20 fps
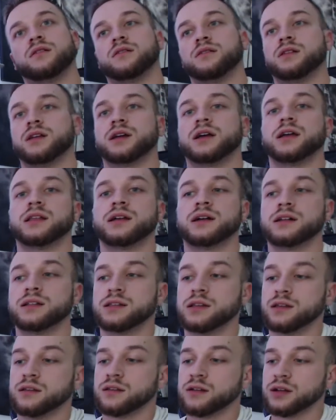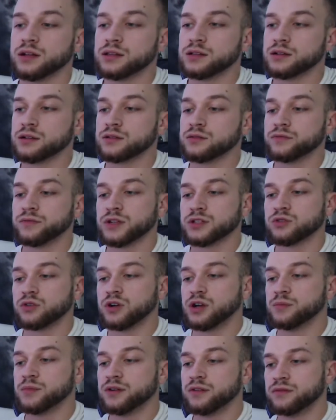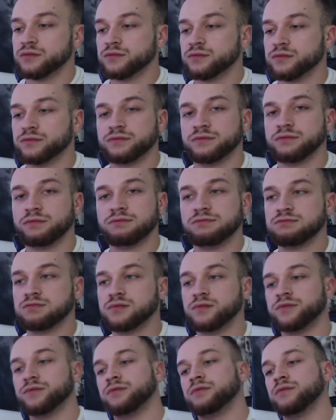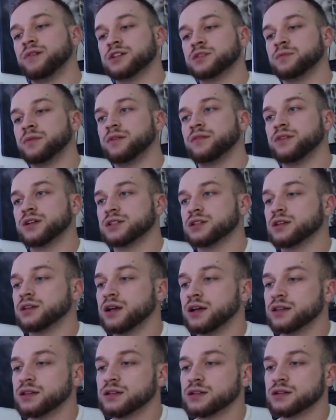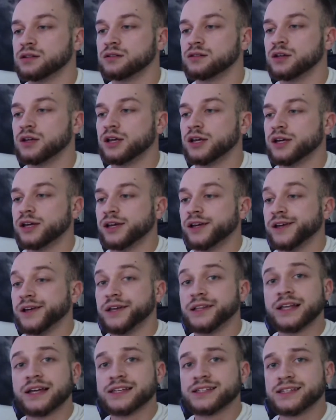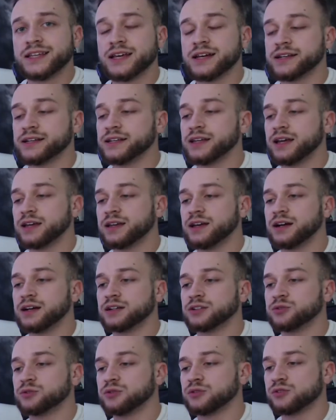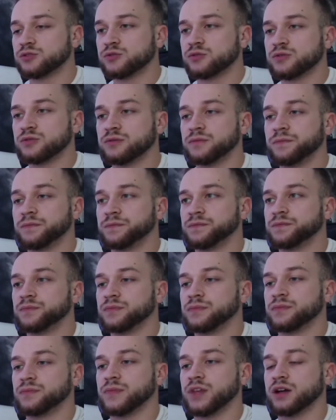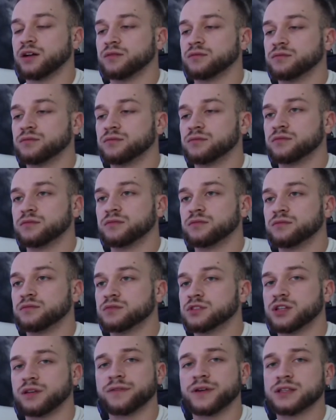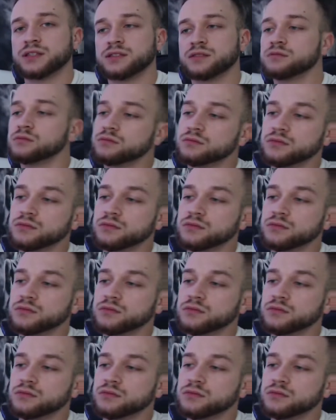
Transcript: Dann kann er halt den anderen, was auch immer, was man, was er da in der, in der Serie jagt oder so, ja, zerfetzen